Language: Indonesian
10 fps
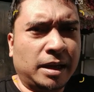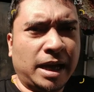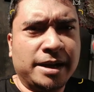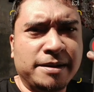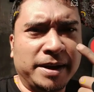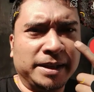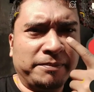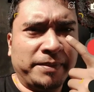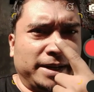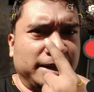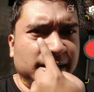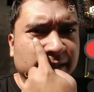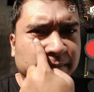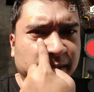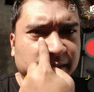ada mata panda di
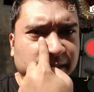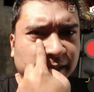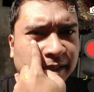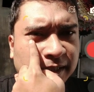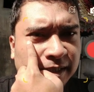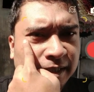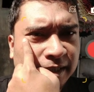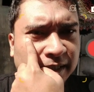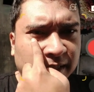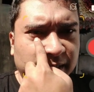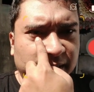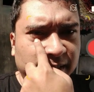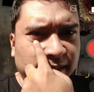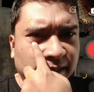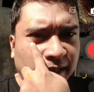sebelah sini
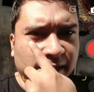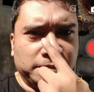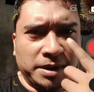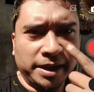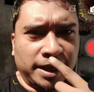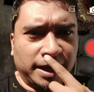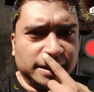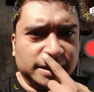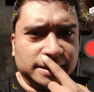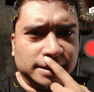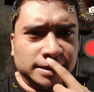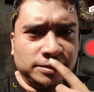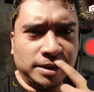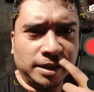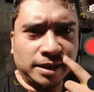ada bayangan di sini
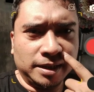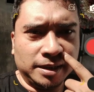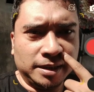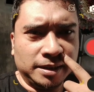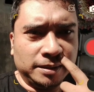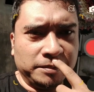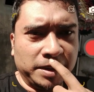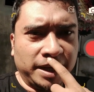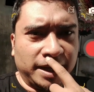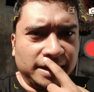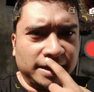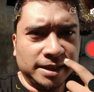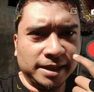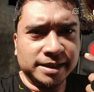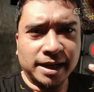juga bayangan dan
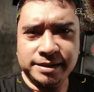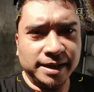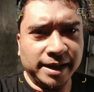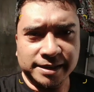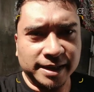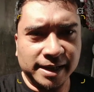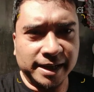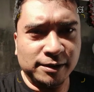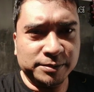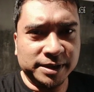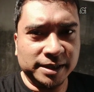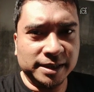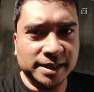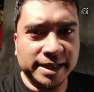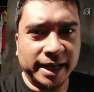ini sangat jelek sekali kalau misalnya
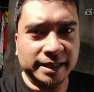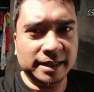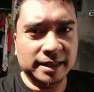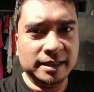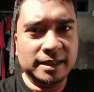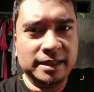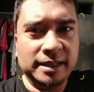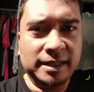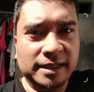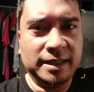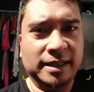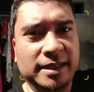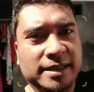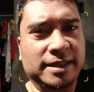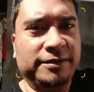dilihat di